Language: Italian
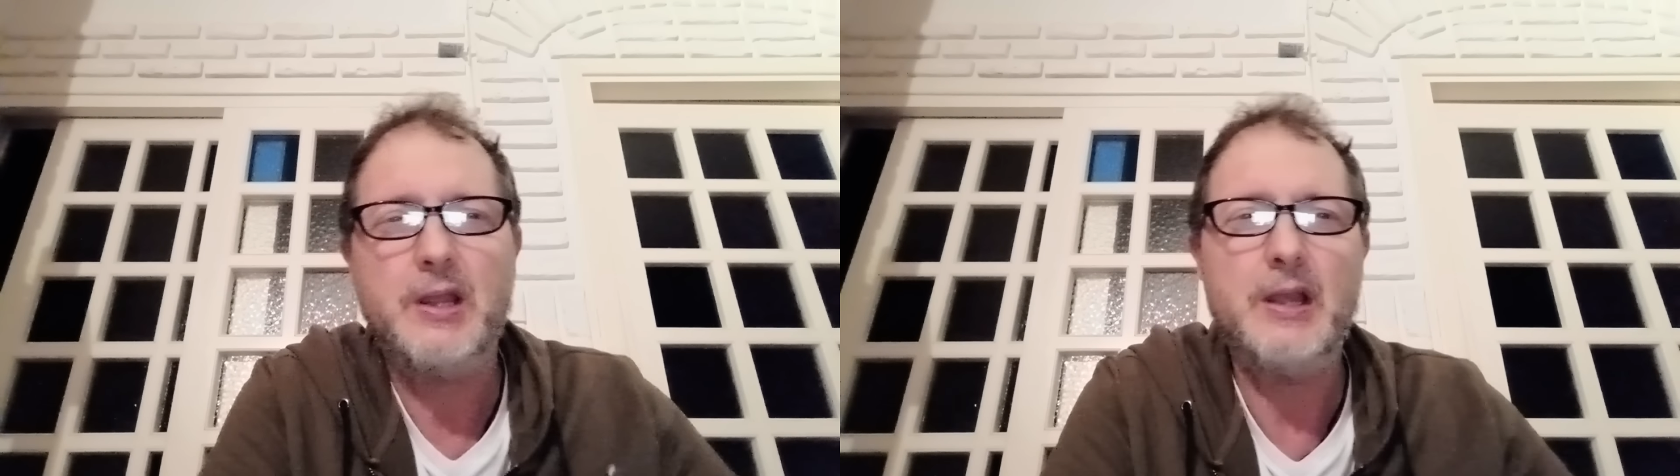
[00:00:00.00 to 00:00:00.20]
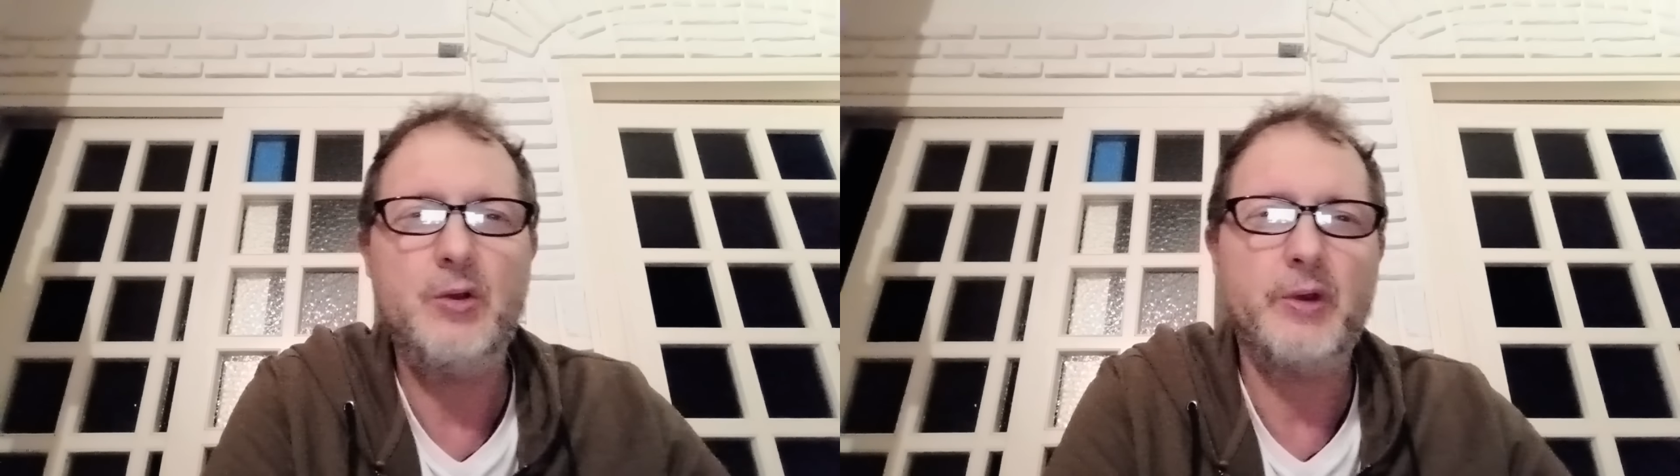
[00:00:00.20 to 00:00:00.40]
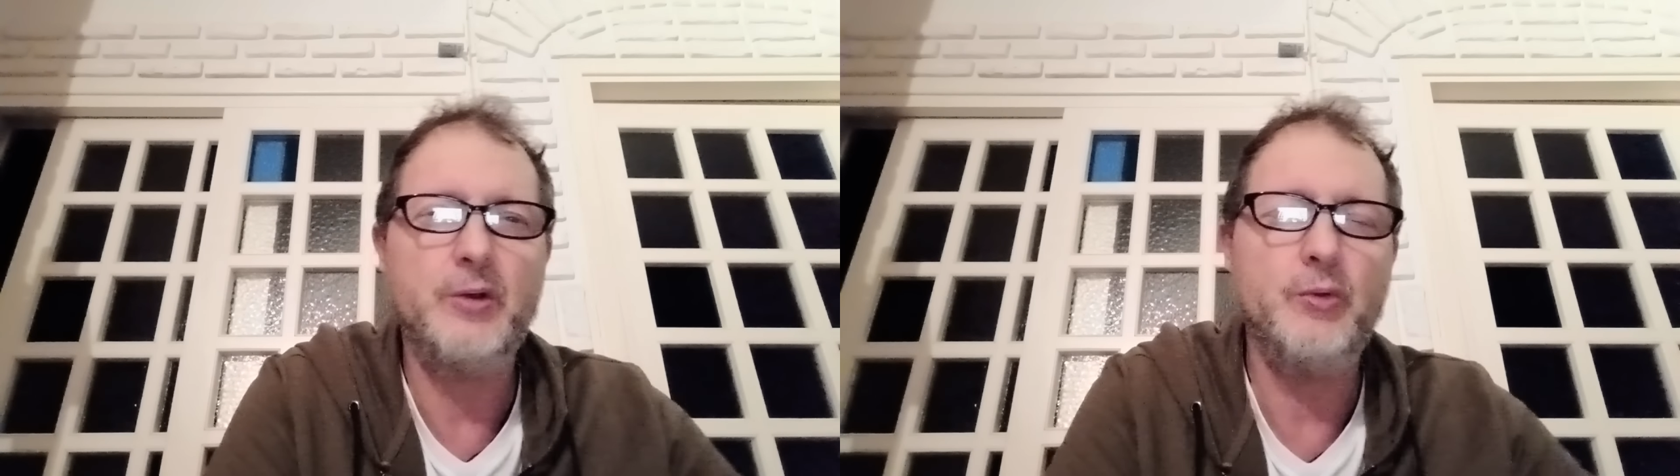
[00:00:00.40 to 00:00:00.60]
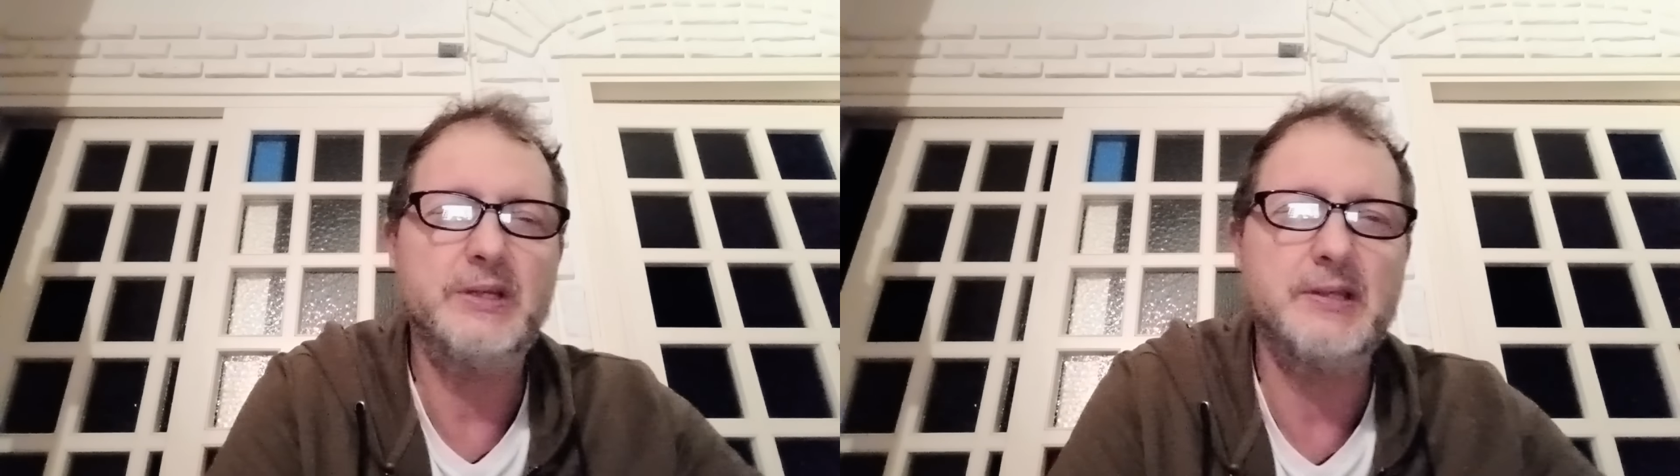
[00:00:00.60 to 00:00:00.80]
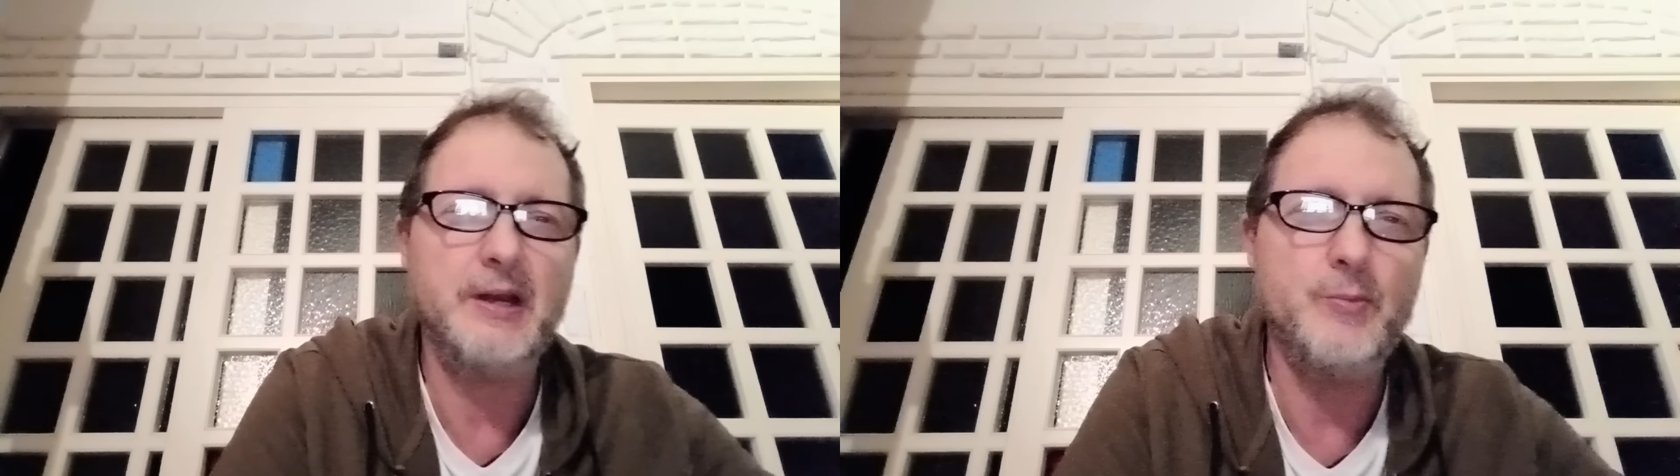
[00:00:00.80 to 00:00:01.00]
E allora noi
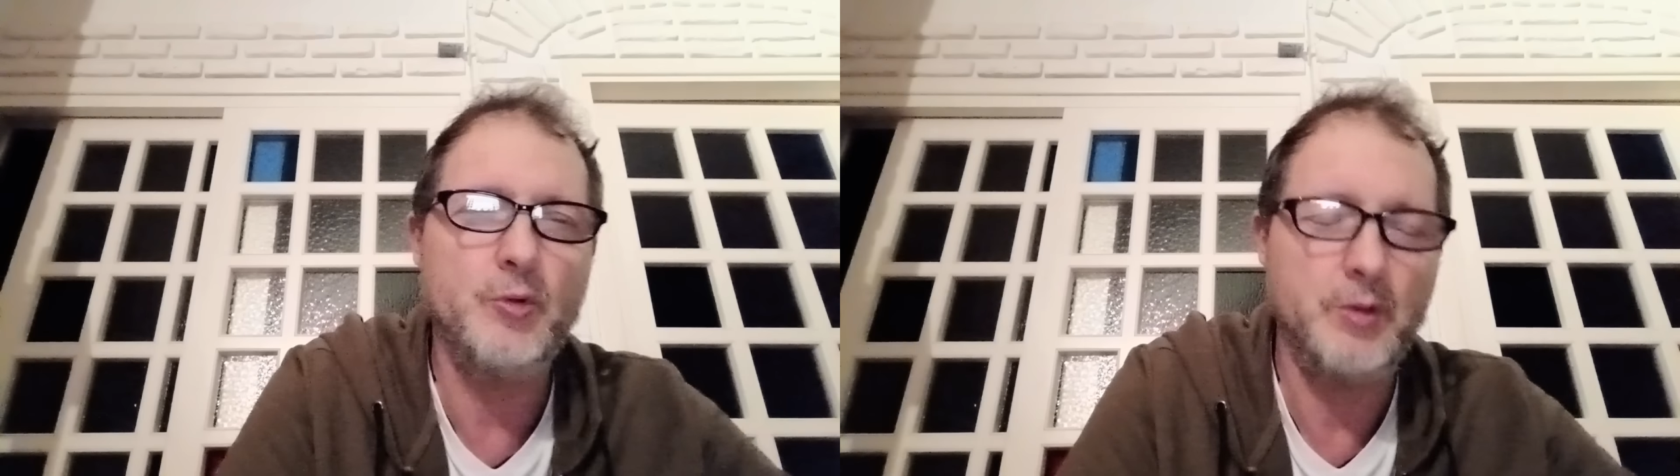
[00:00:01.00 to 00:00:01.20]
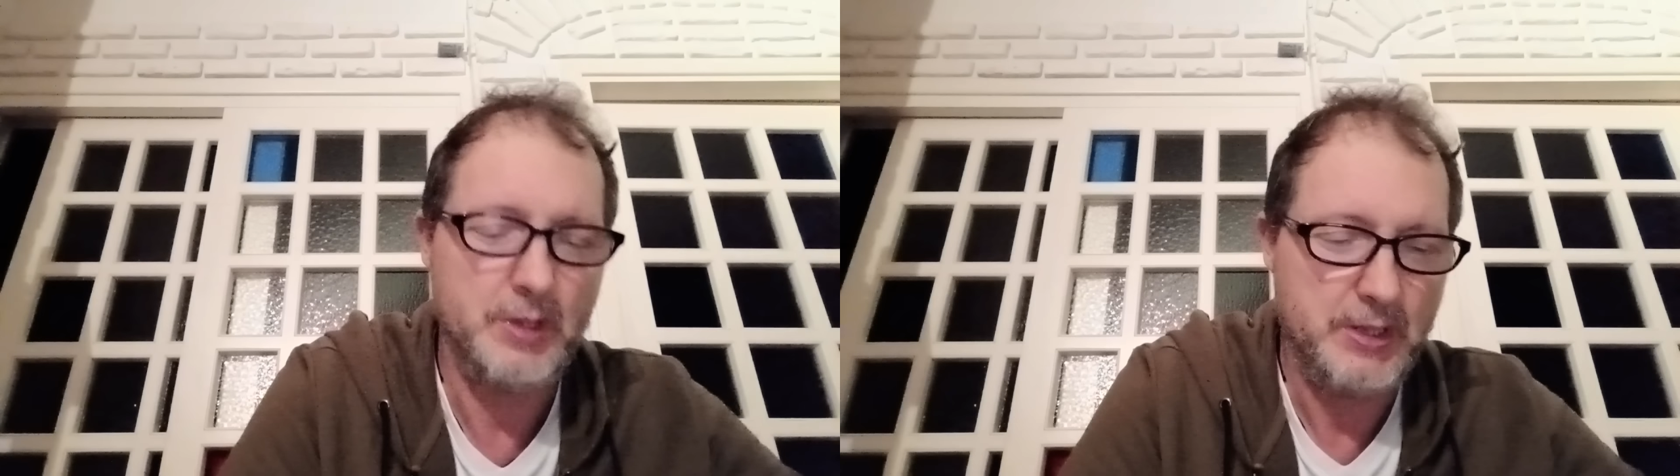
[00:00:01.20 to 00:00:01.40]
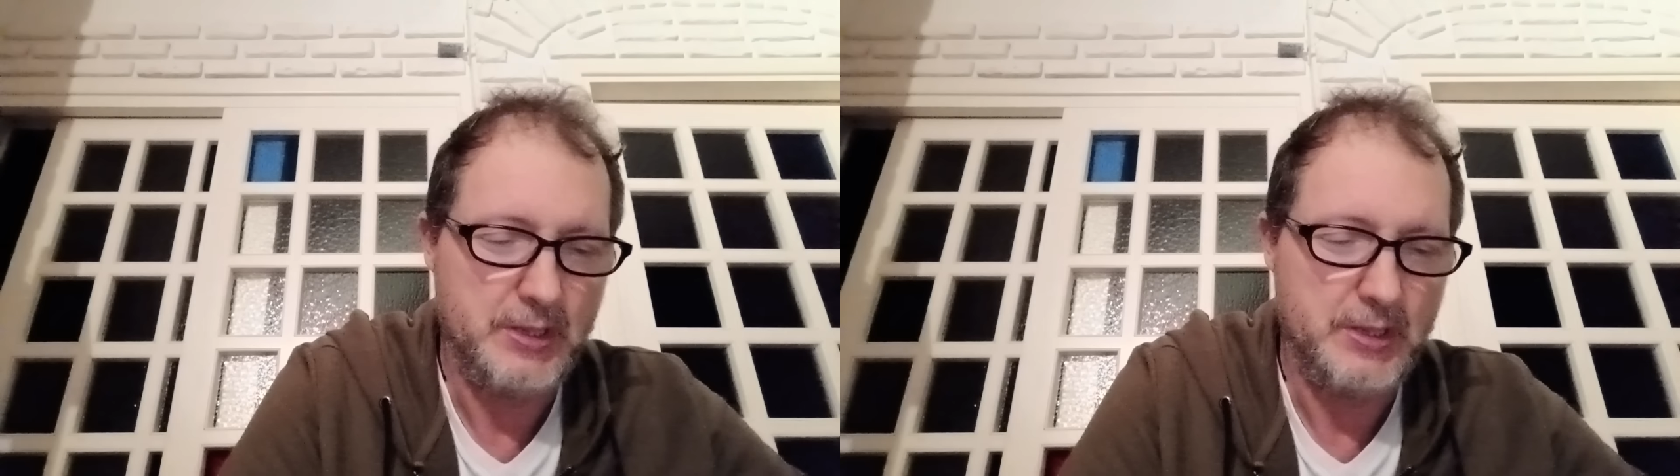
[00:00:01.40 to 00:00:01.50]
saremo,